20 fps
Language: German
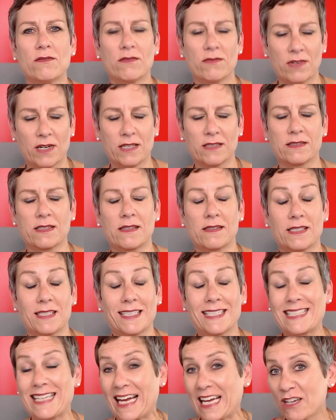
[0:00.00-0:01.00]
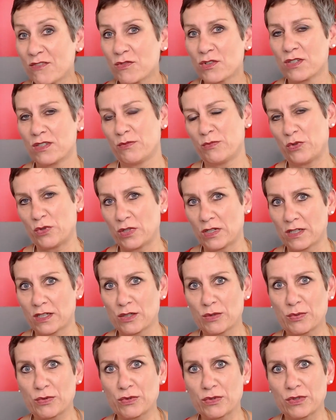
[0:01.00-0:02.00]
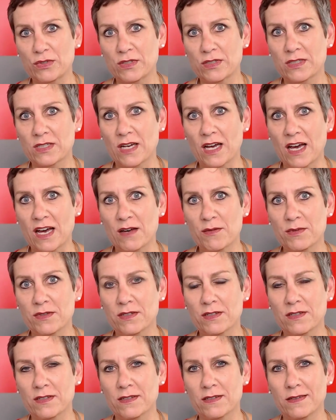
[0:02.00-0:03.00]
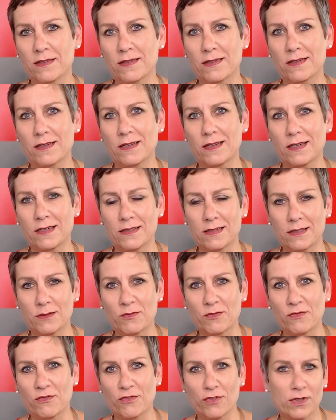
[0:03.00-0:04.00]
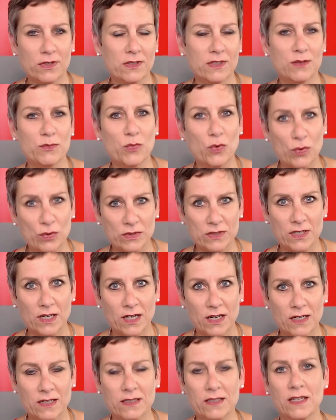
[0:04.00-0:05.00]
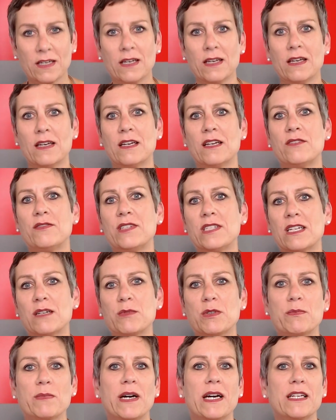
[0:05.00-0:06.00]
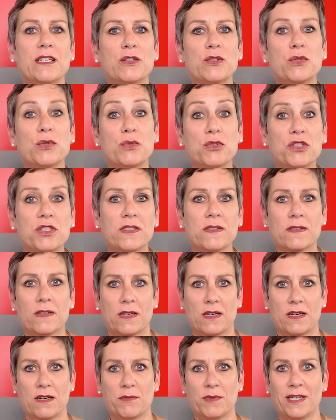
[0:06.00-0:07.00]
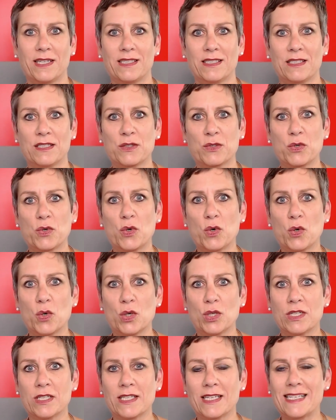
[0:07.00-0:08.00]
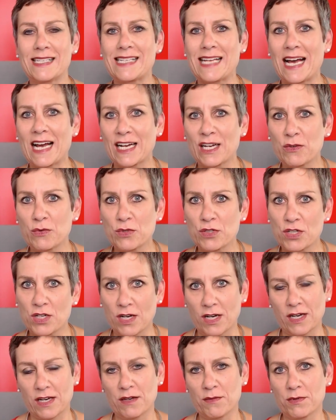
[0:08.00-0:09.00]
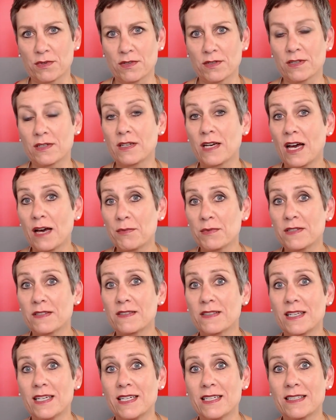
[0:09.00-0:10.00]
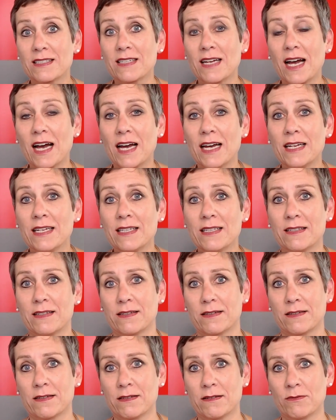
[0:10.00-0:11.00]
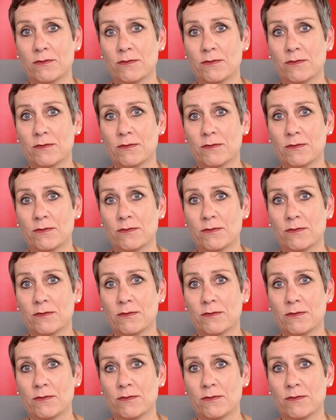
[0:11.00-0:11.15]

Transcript: war jetzt tatsächlich drei Wochen im Urlaub und habe an dem folgenden Montag wieder mit meinen Coaches gearbeitet und sage und schreibe, gab es echt einige,